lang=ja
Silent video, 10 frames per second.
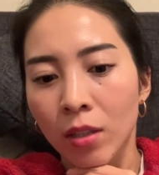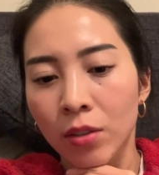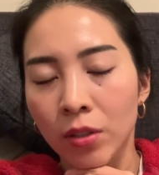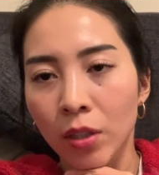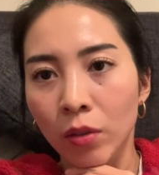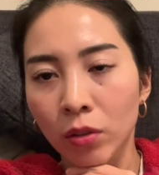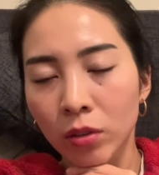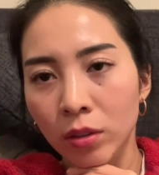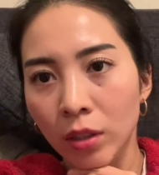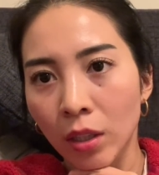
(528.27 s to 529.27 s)
女性は
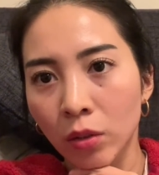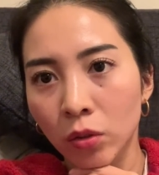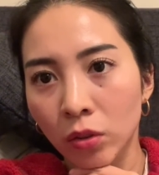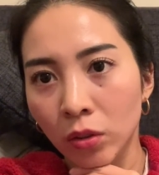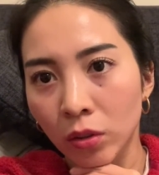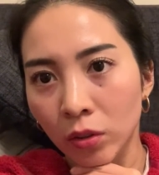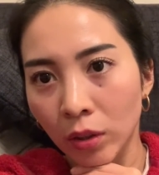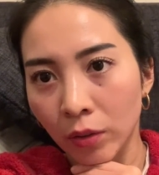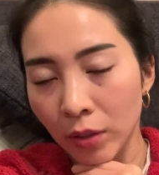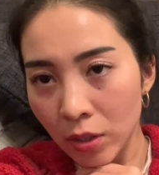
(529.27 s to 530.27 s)
特に結構、
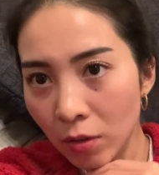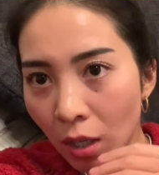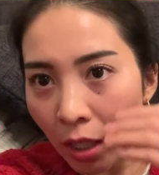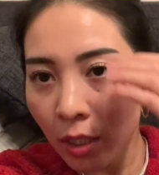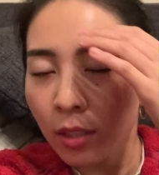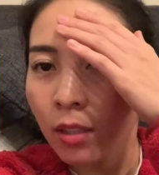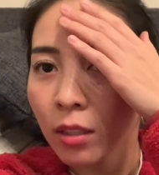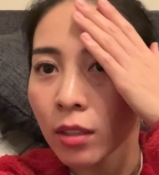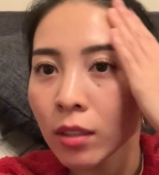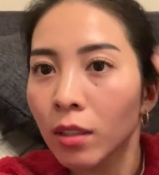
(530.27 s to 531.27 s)
ね、私は肌にか
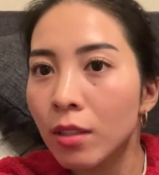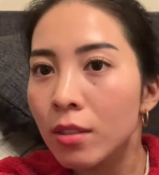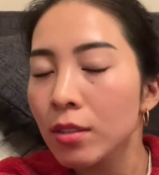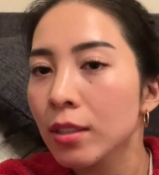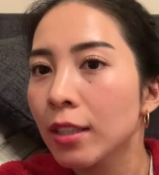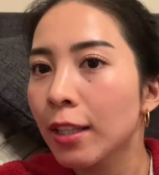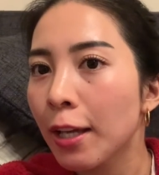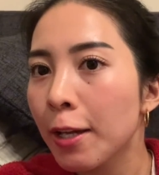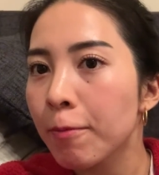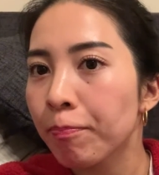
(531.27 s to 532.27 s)
なり出やすいん
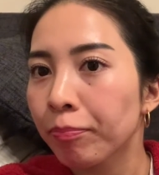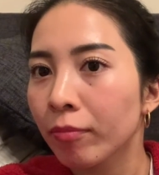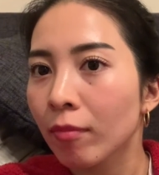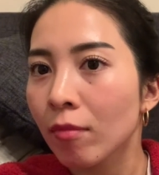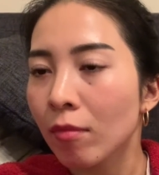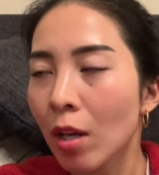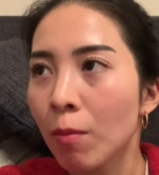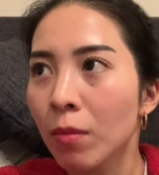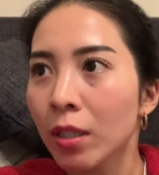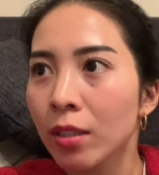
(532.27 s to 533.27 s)
であ
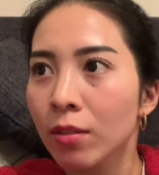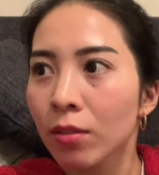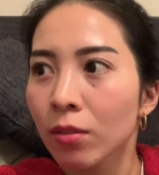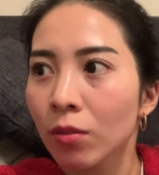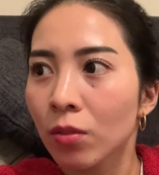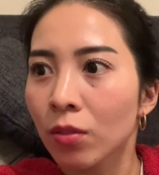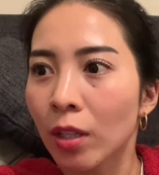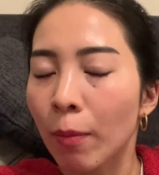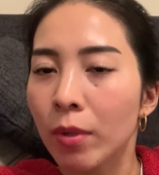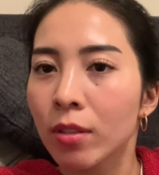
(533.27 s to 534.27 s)
んまりずっとこの
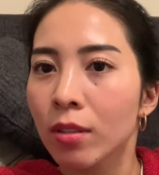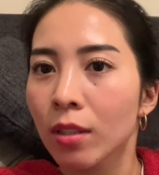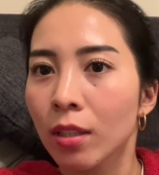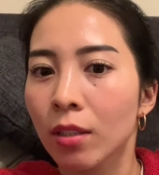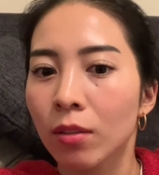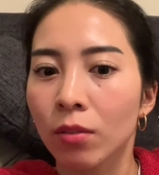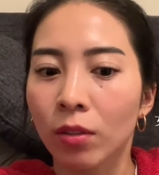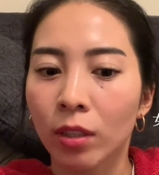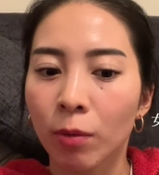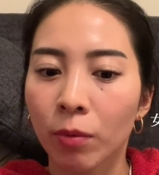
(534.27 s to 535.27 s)
食べ続けてるの
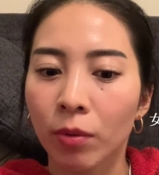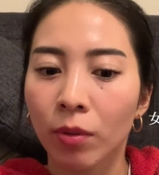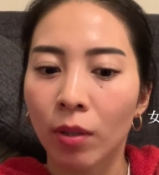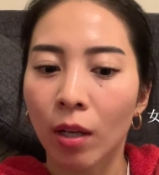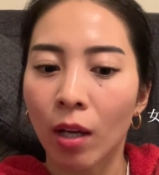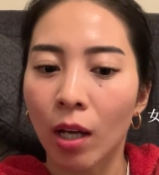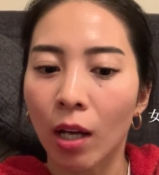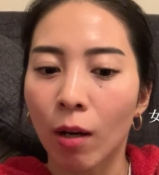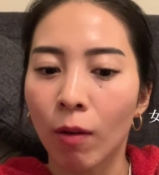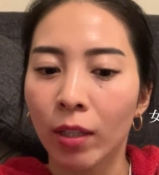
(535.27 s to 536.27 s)
は多分
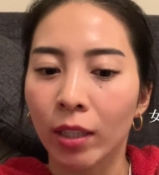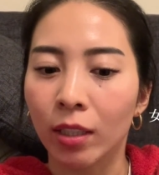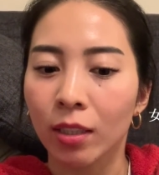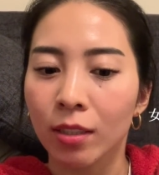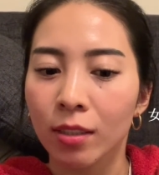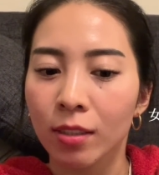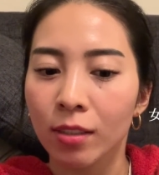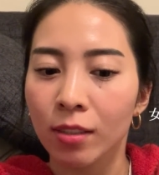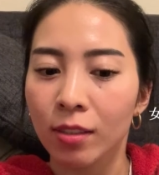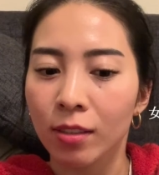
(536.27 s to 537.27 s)
合わない
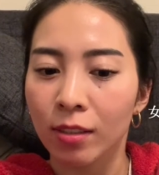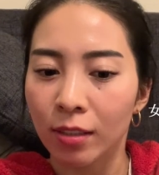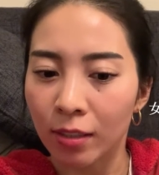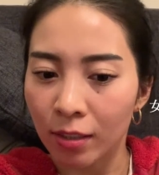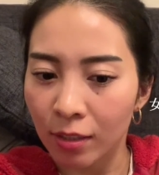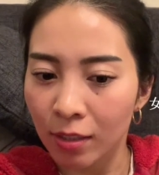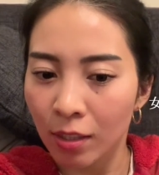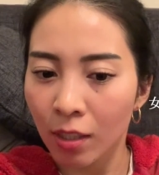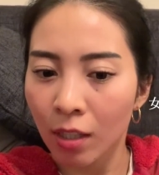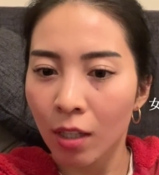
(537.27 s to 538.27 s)
し
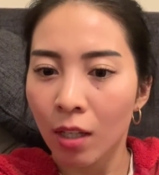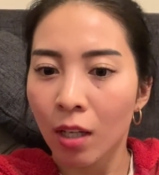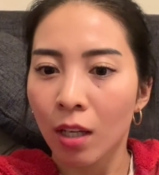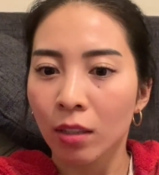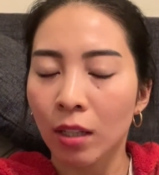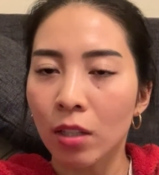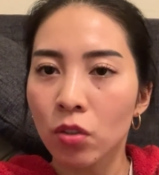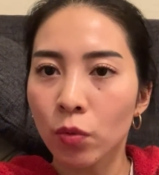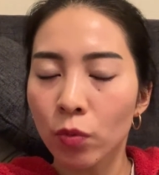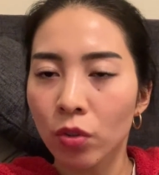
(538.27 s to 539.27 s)
体
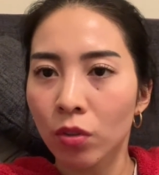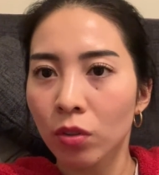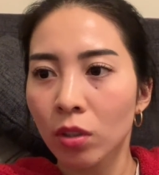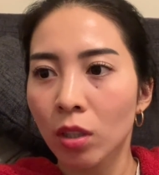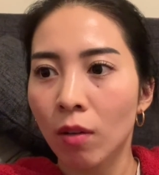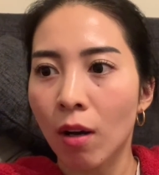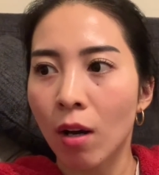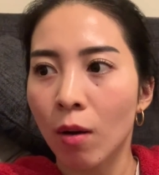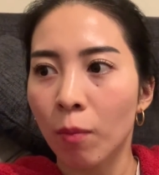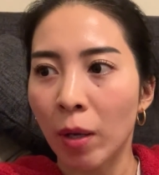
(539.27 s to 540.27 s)
調もその時は
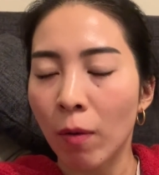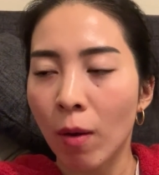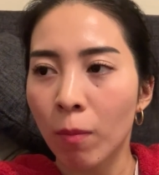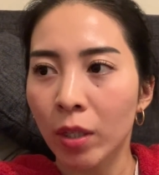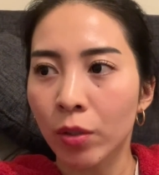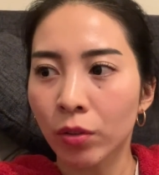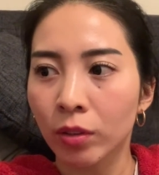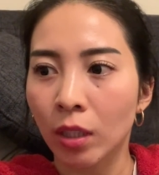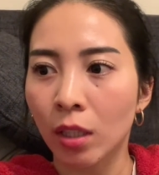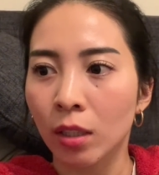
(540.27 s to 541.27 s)
前はあんまり良
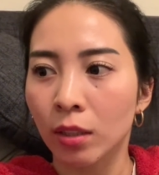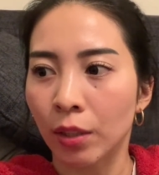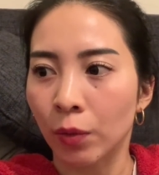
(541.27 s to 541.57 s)
くなかった